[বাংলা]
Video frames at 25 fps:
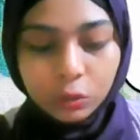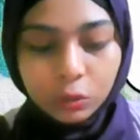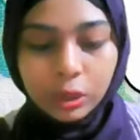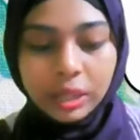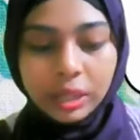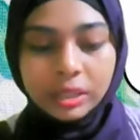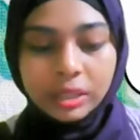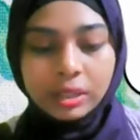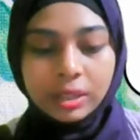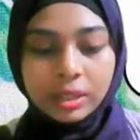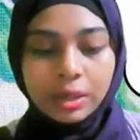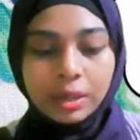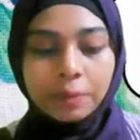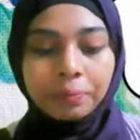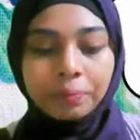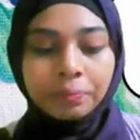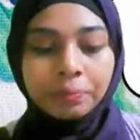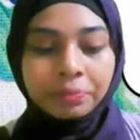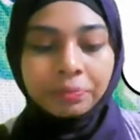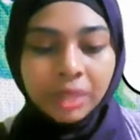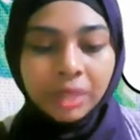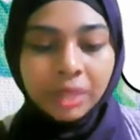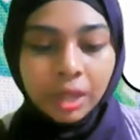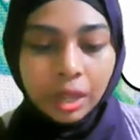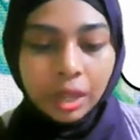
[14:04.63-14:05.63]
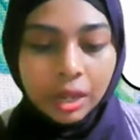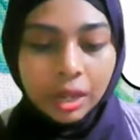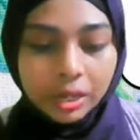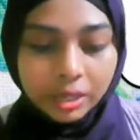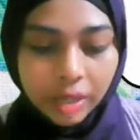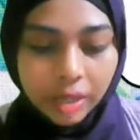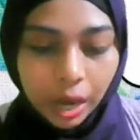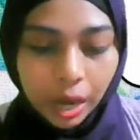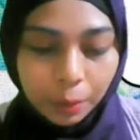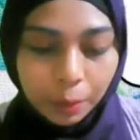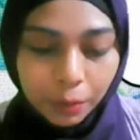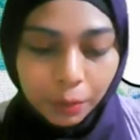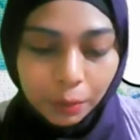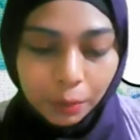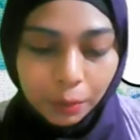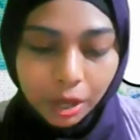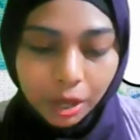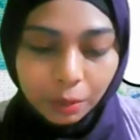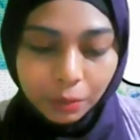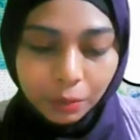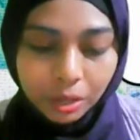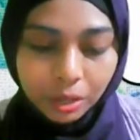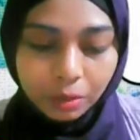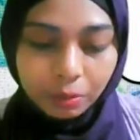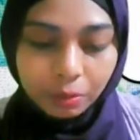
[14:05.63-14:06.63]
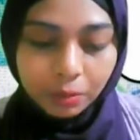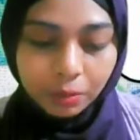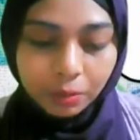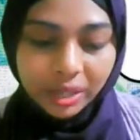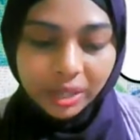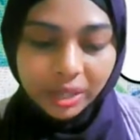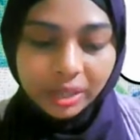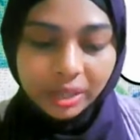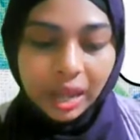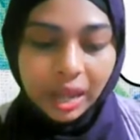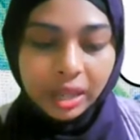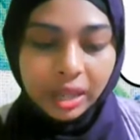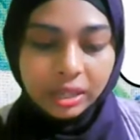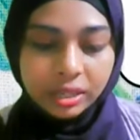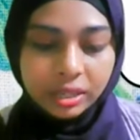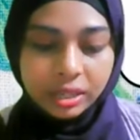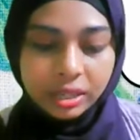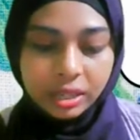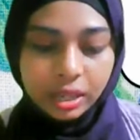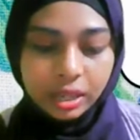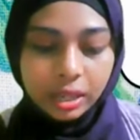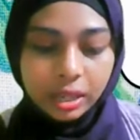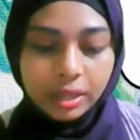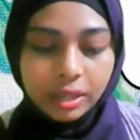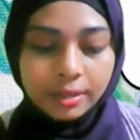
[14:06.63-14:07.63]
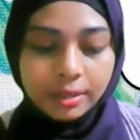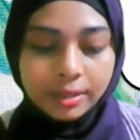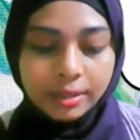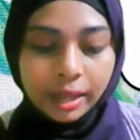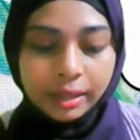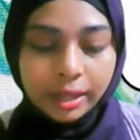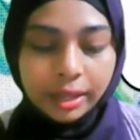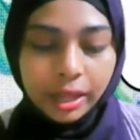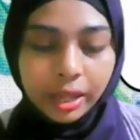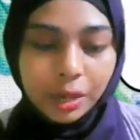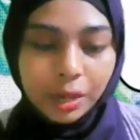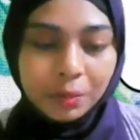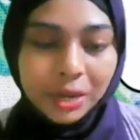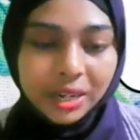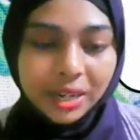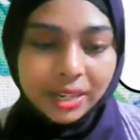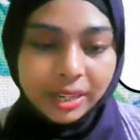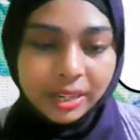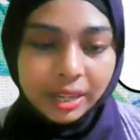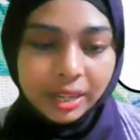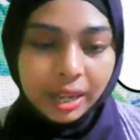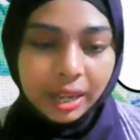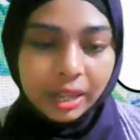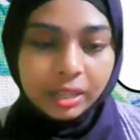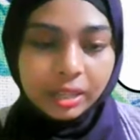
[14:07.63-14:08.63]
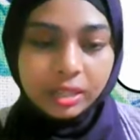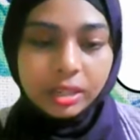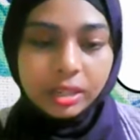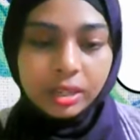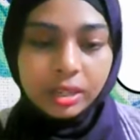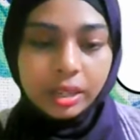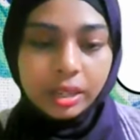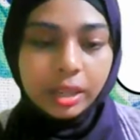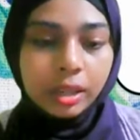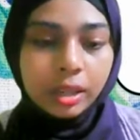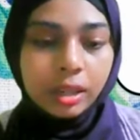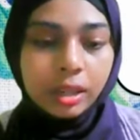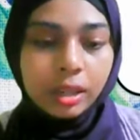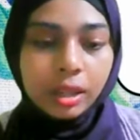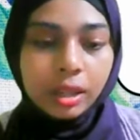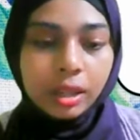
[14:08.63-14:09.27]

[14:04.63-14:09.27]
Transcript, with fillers: যুক্ত আছে শামীম আহমেদ মৃদা আছে সাদিকা মার্জিয়া আছে